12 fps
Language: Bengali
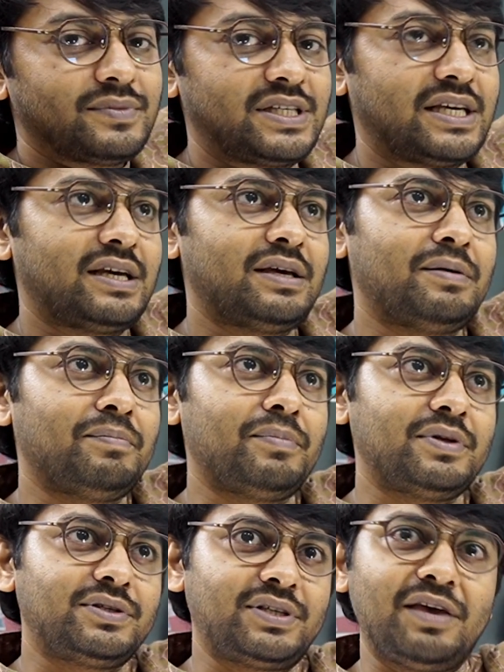যে
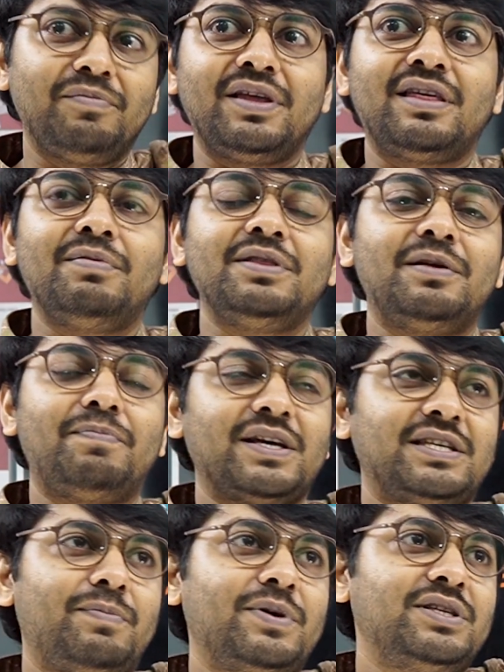সেই মেধাবীদের
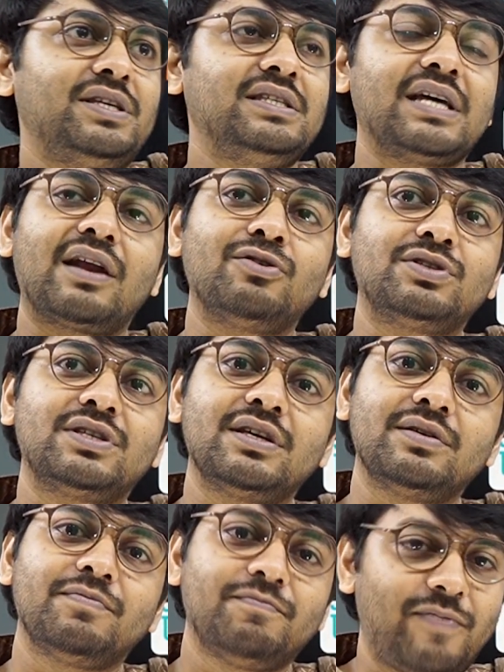পাশাপাশি যারা হচ্ছে
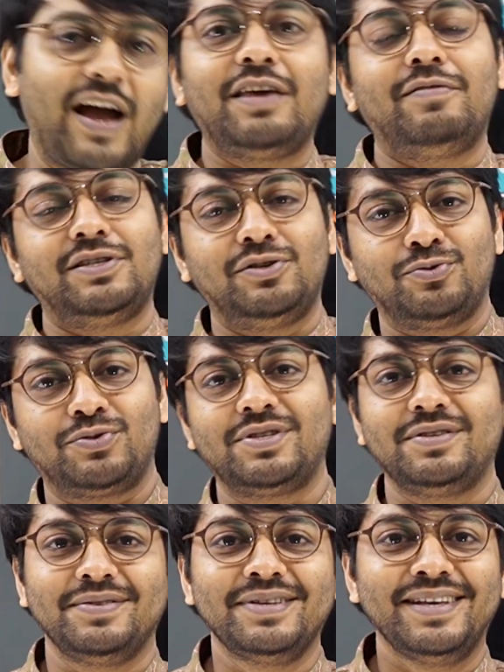ফাঁকিবাজি করছি
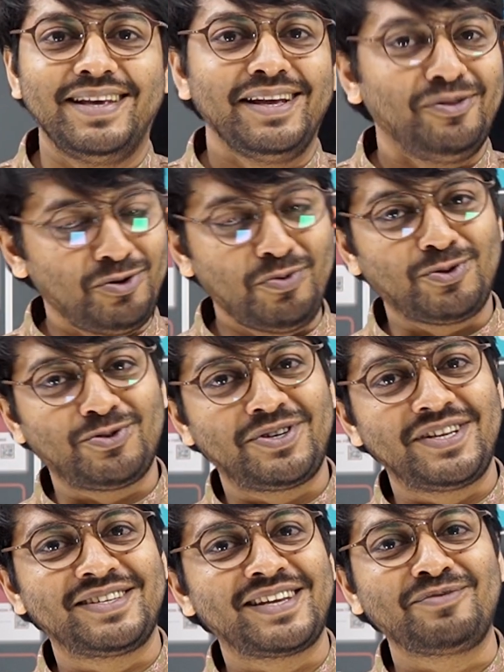দুই বছর
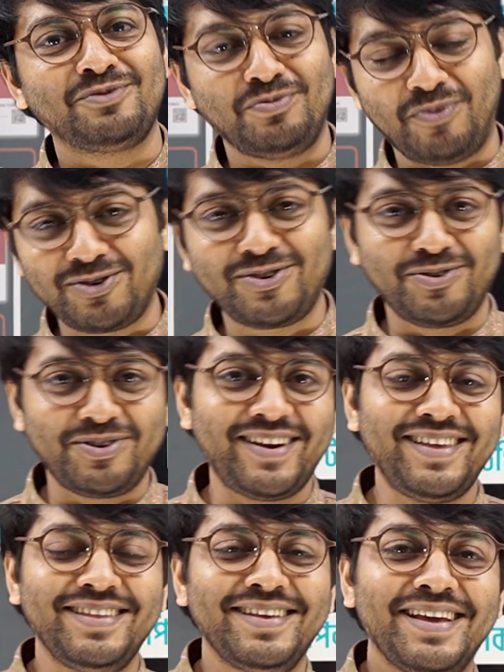ঠিকঠাক মতো পড়াশোনা করি
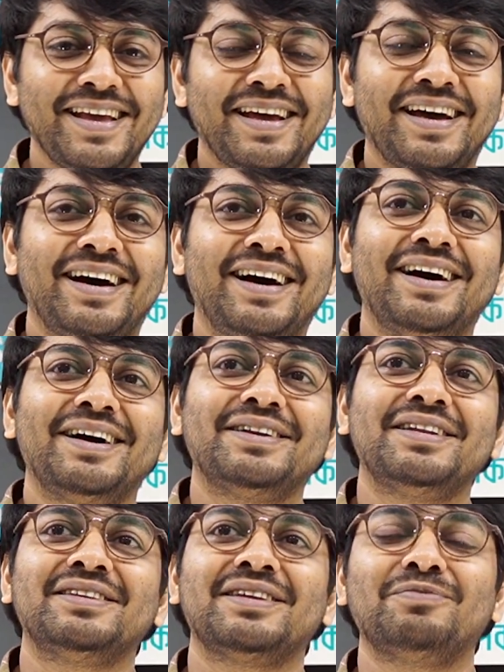নাই
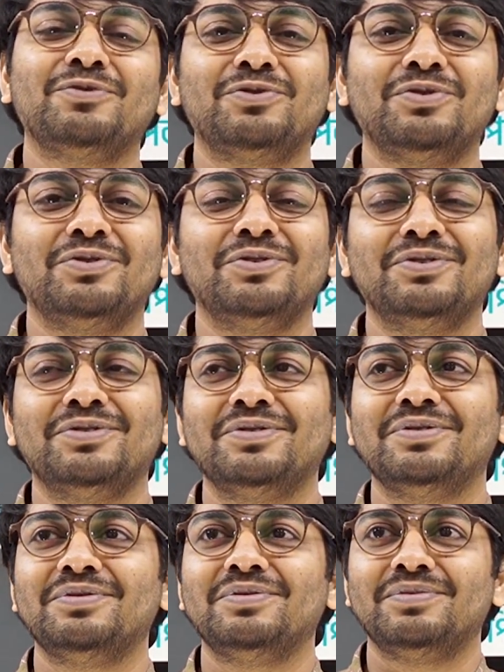ঠিকঠাক মতো
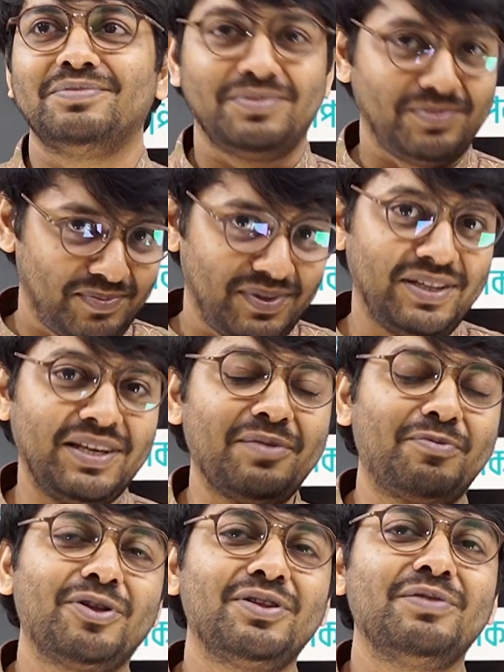দিনের
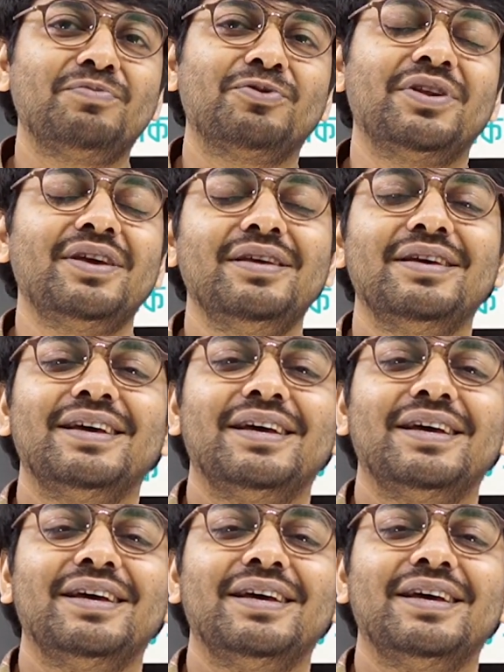পর দিনে পড়ি নাই